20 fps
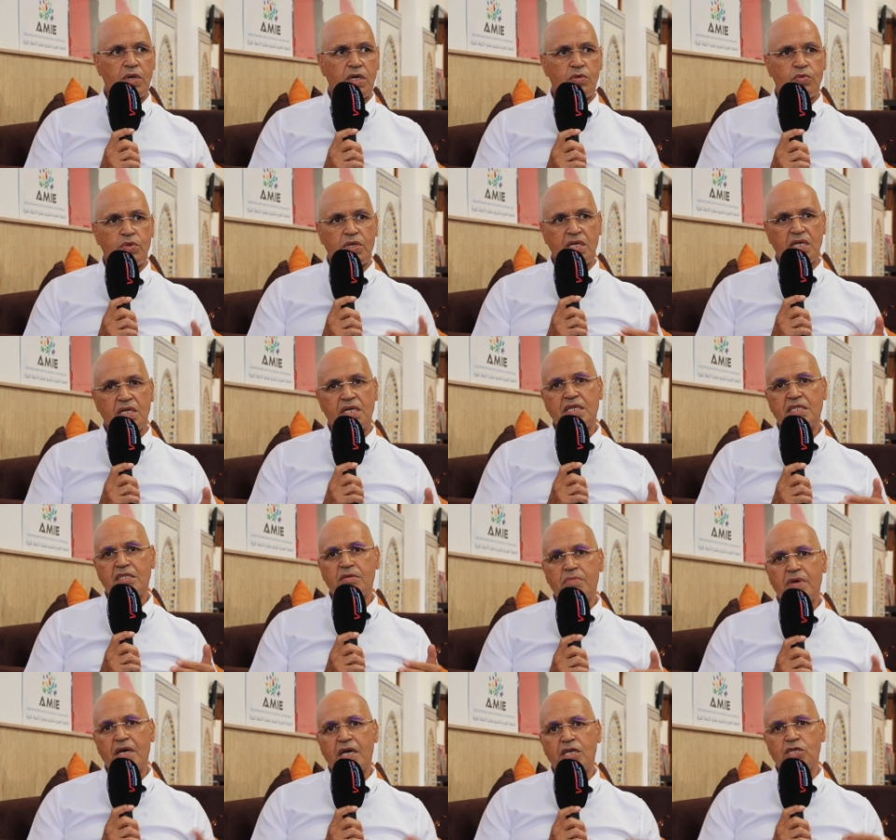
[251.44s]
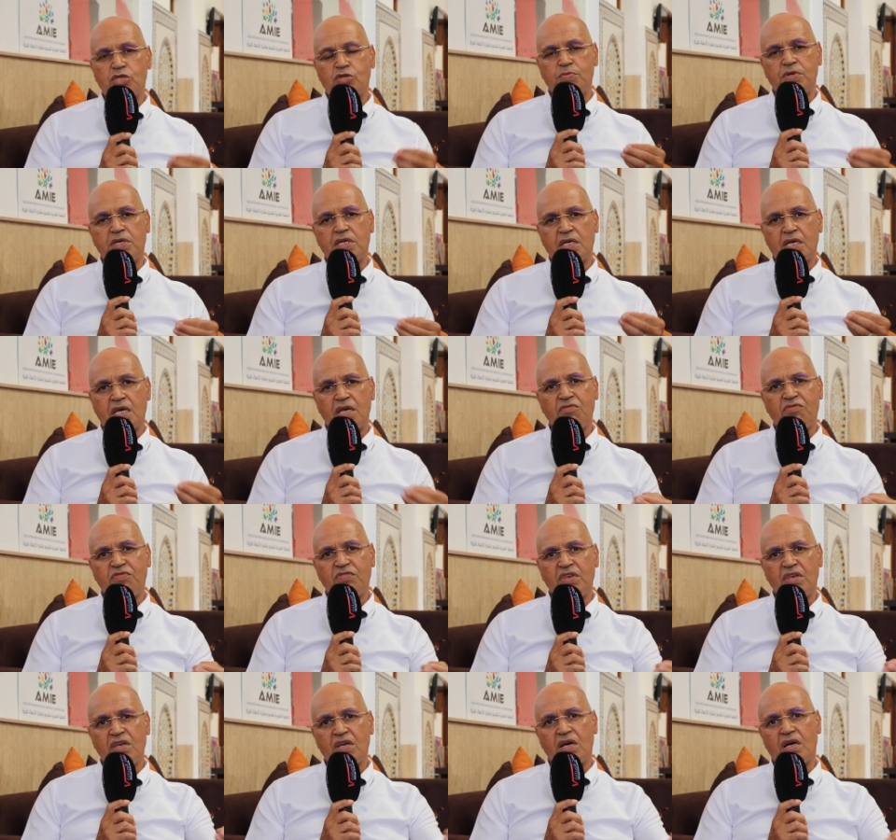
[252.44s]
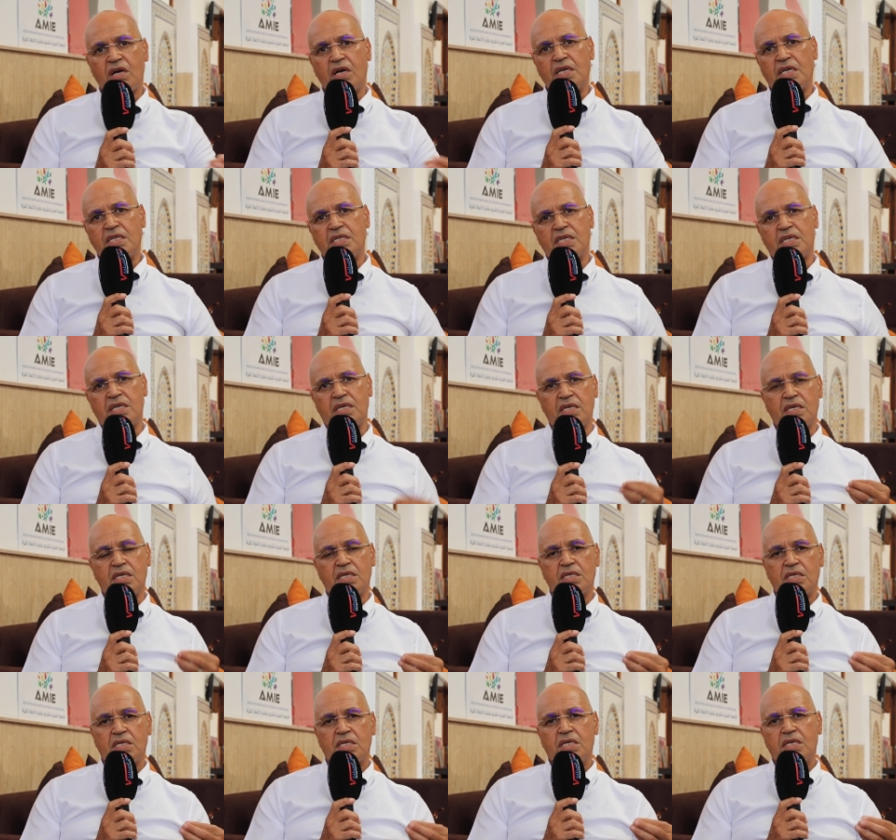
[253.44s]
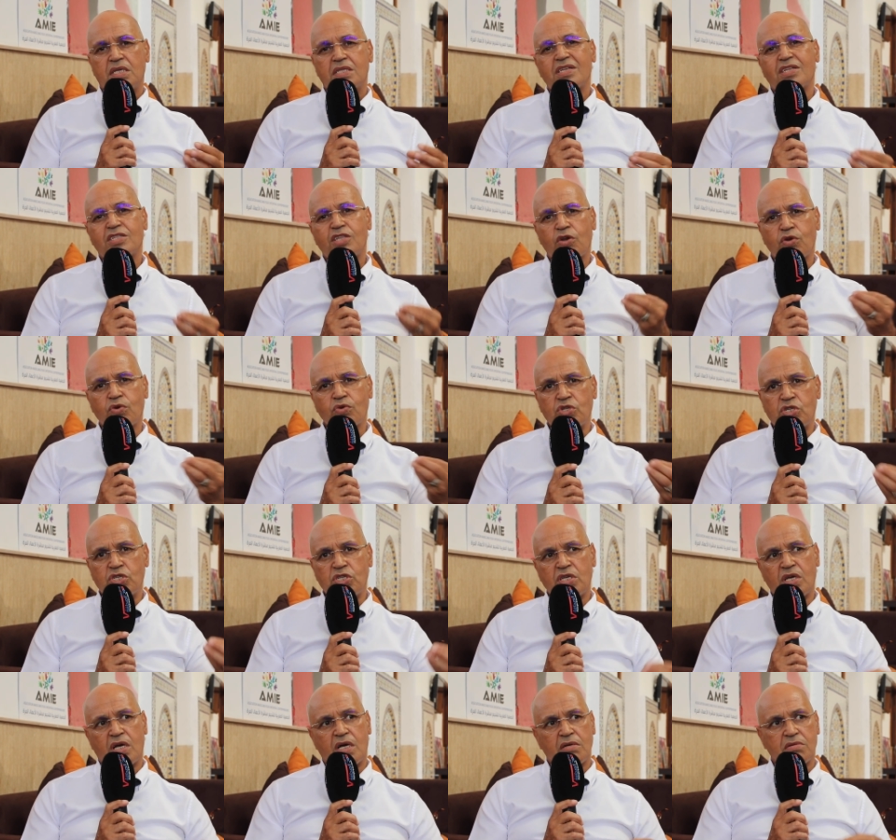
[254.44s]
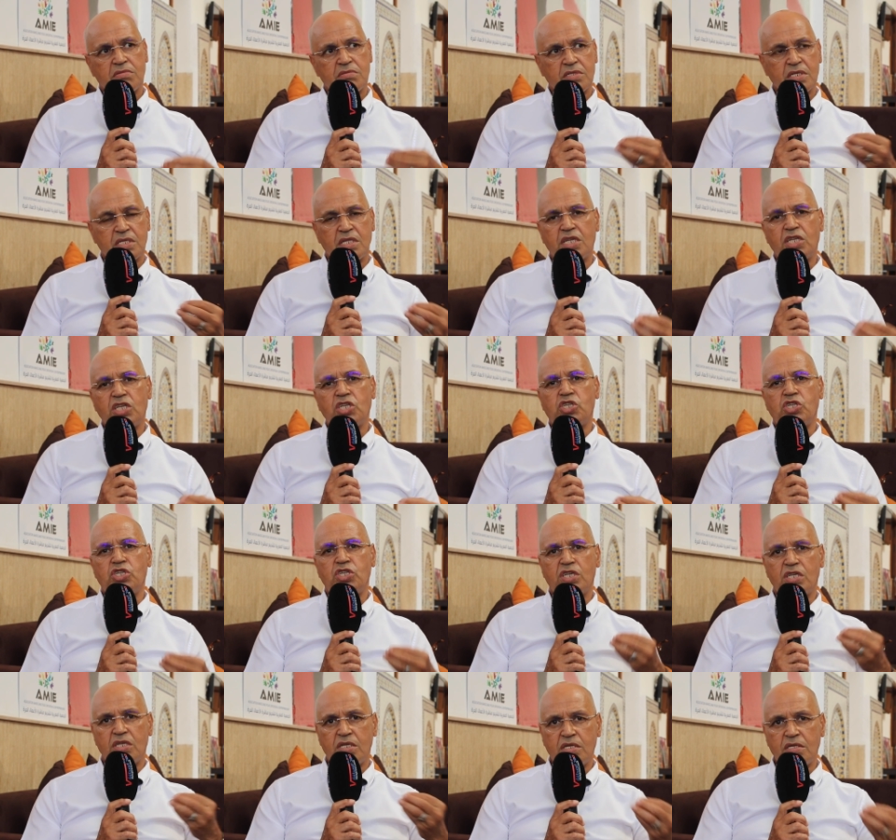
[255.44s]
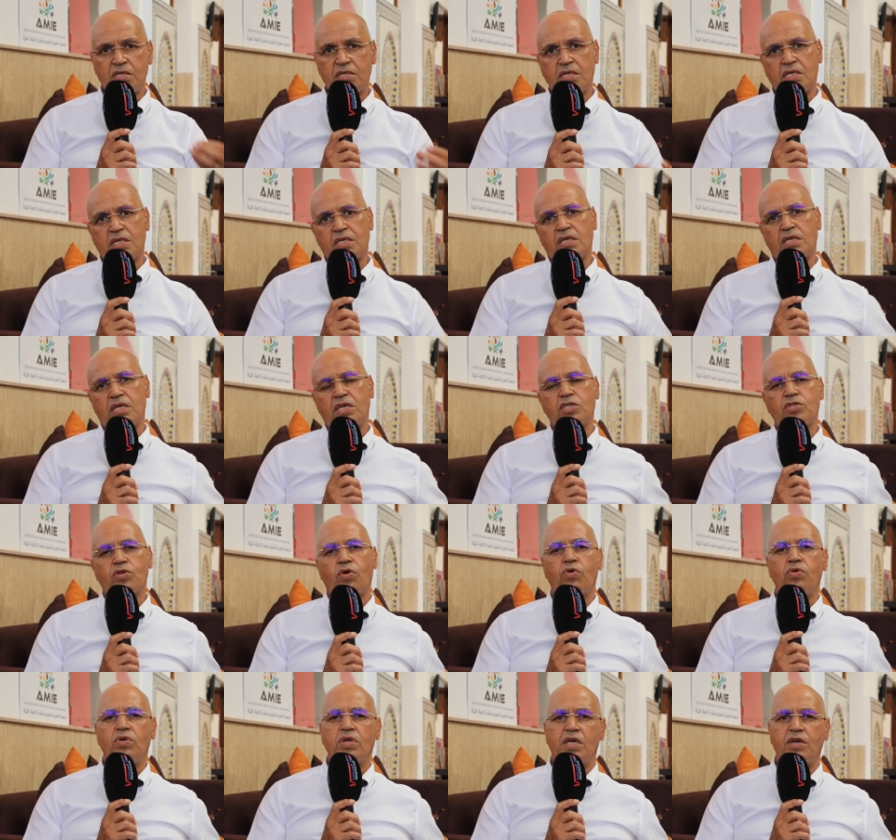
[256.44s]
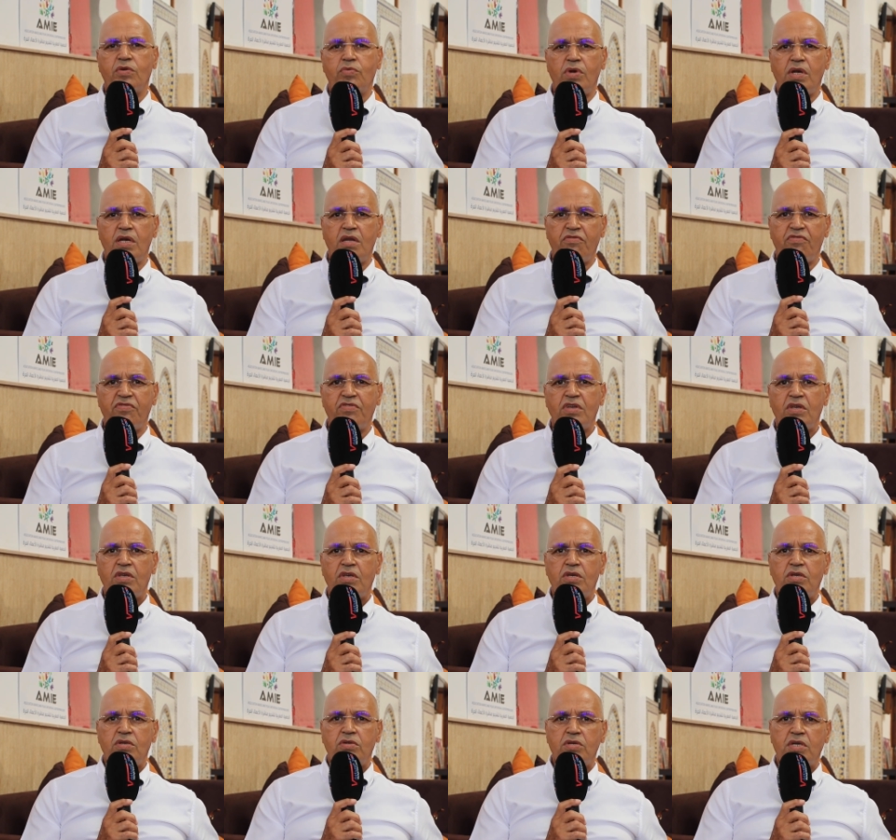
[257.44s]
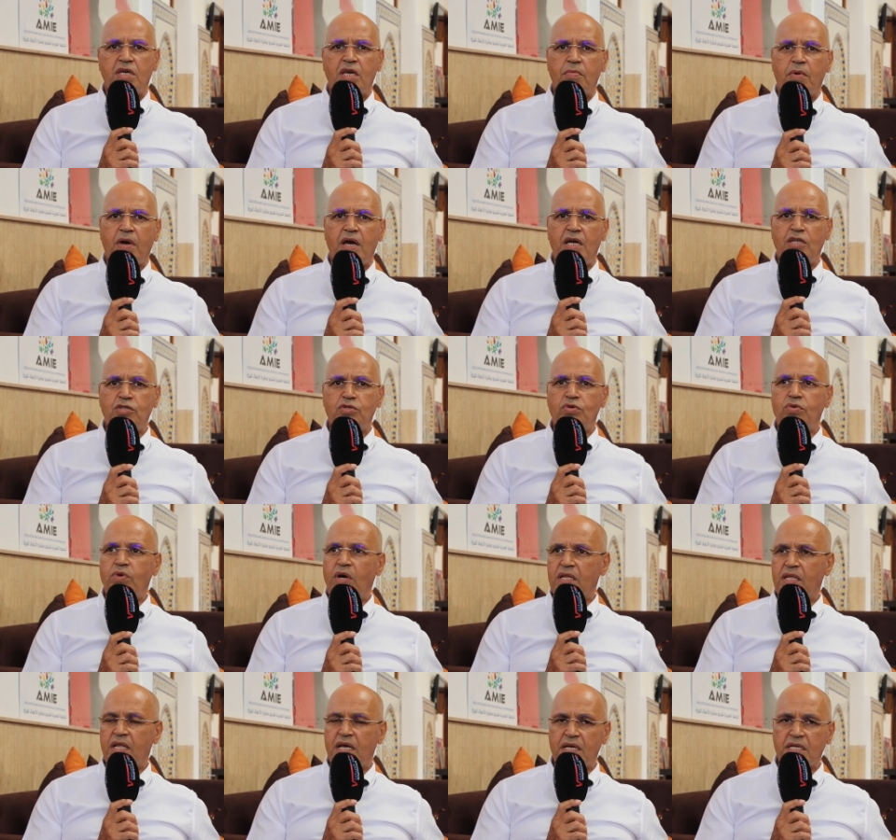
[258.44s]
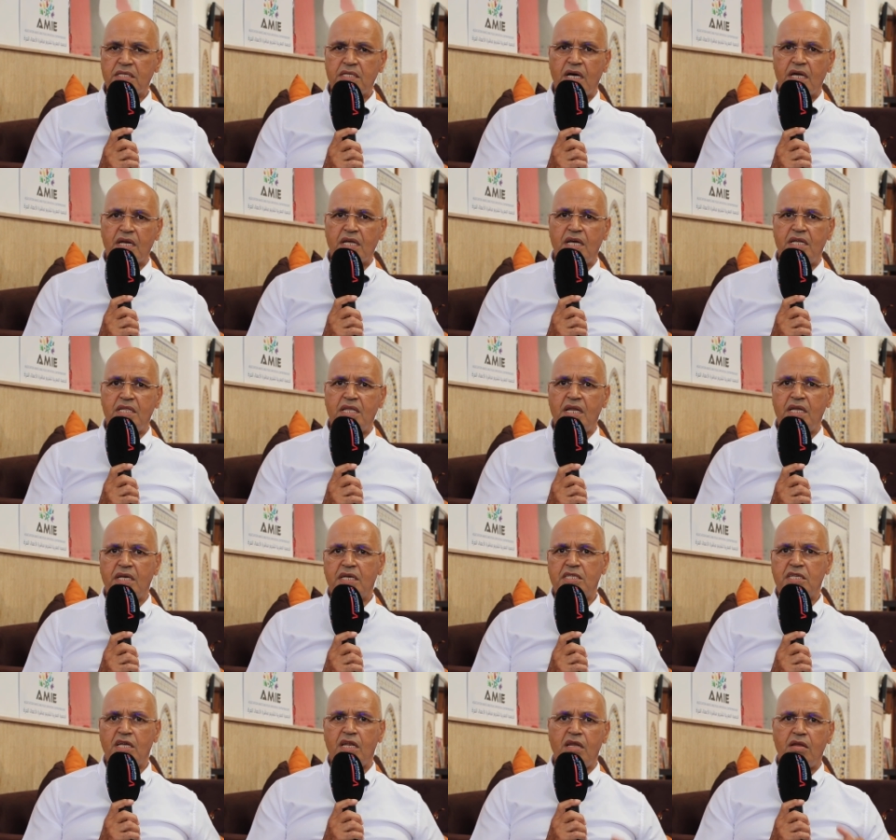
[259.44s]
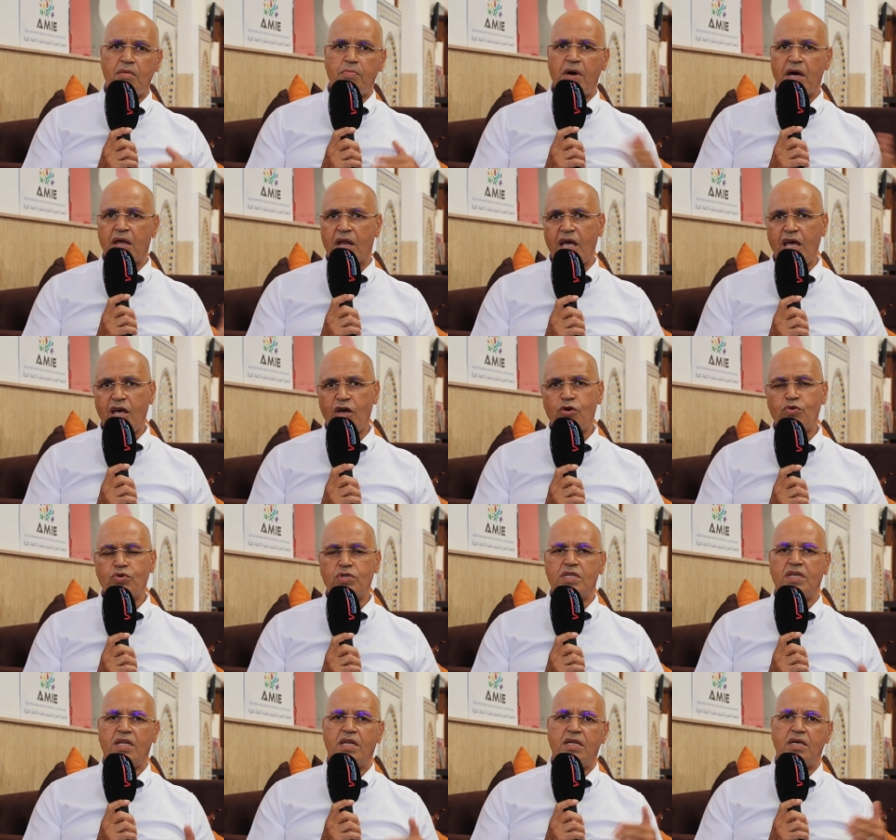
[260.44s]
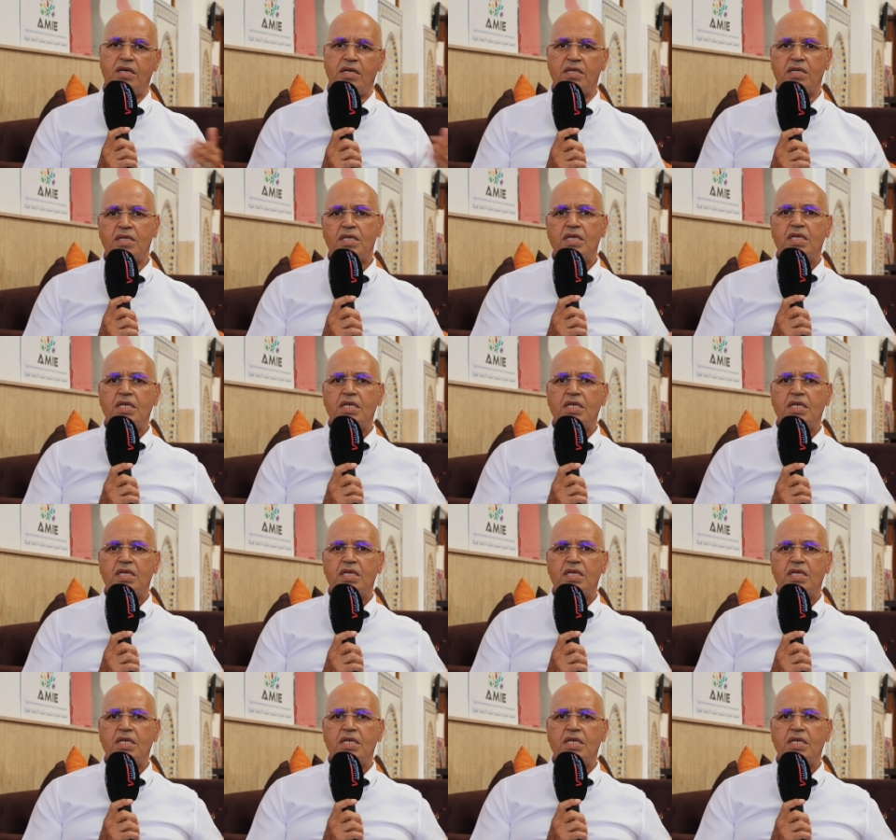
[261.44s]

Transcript: والإدماج بكيفية يعني تدرجية تدريجيا آه، كيدخل كيولف وكيبقى عنده واحد الاطار كذلك ديال المرح وديال